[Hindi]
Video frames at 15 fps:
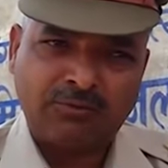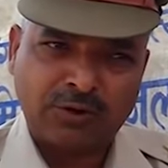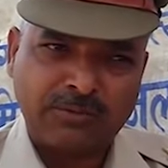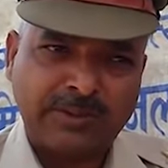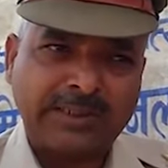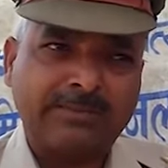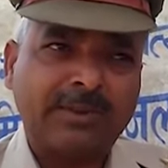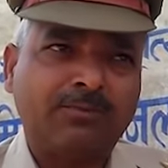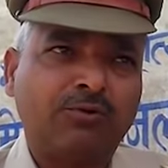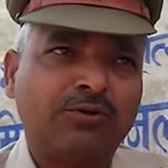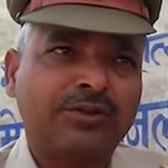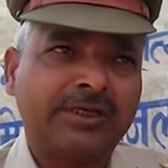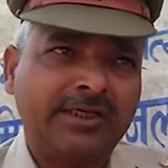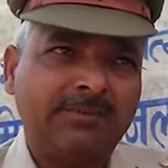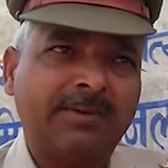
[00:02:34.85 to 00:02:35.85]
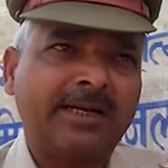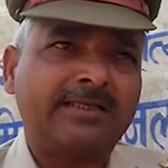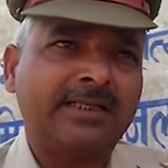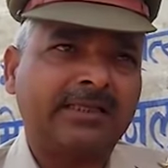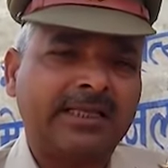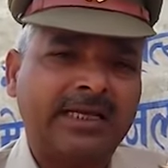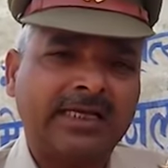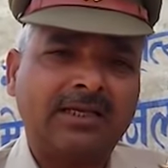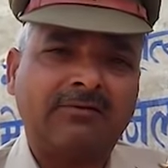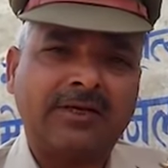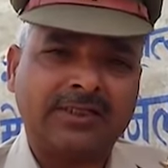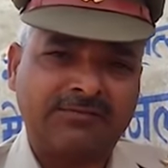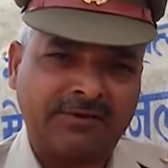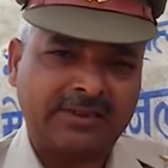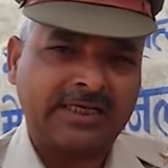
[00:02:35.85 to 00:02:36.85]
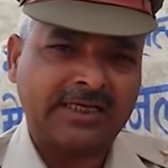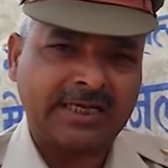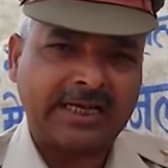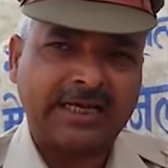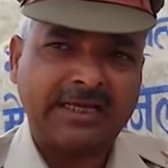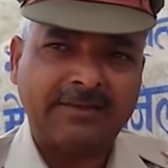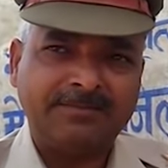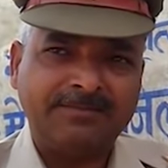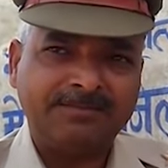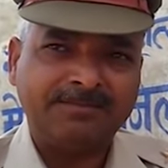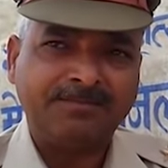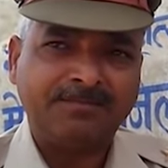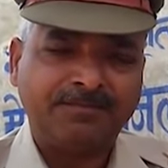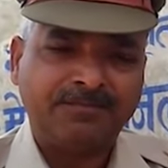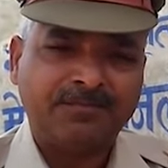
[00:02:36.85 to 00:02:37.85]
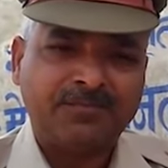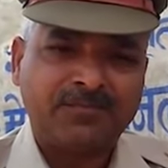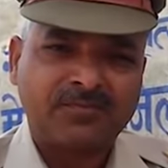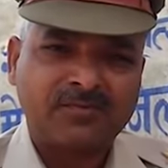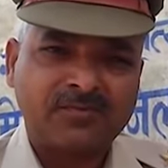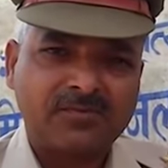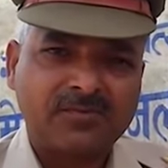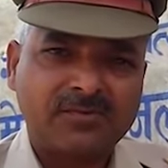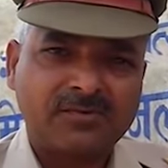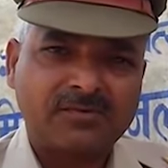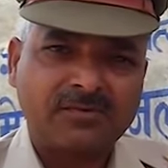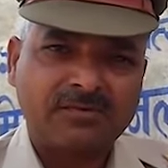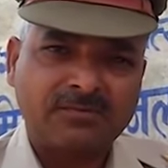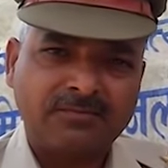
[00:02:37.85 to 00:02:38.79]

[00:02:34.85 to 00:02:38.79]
पोस्टमार्टम रिपोर्ट से ही पता चलता है कि वास्तविकता क्या है तो जैसे अगर